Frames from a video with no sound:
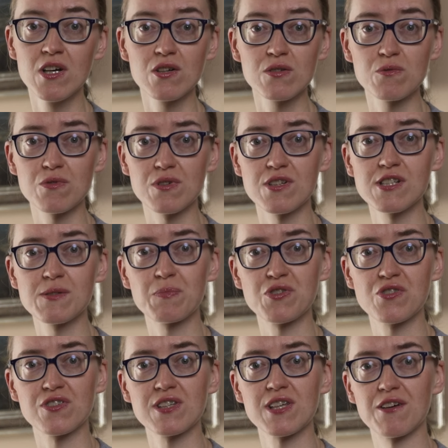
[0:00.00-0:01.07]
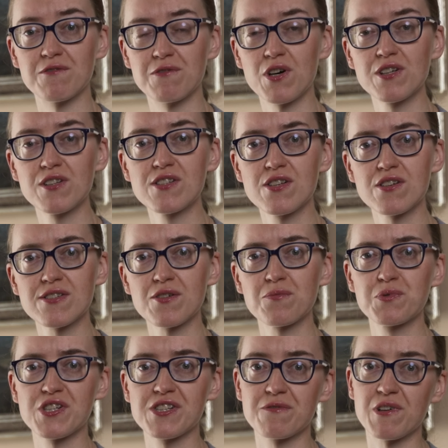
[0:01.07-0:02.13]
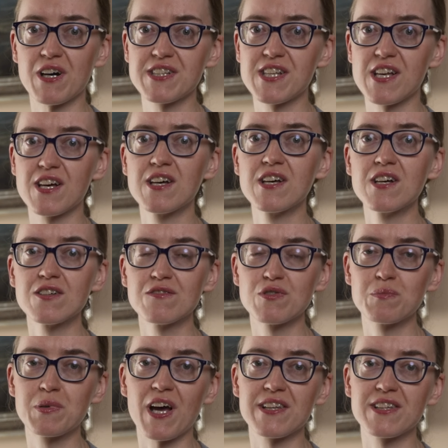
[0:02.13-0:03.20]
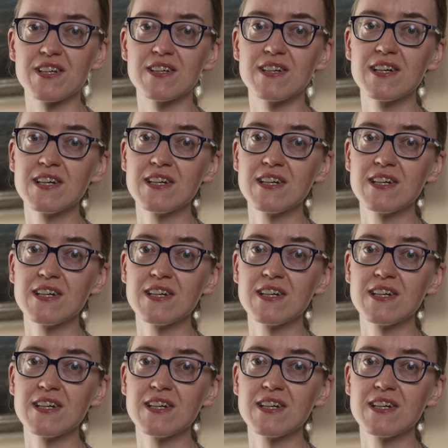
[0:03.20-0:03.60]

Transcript: który z początkiem wojny został przez władzę wybrany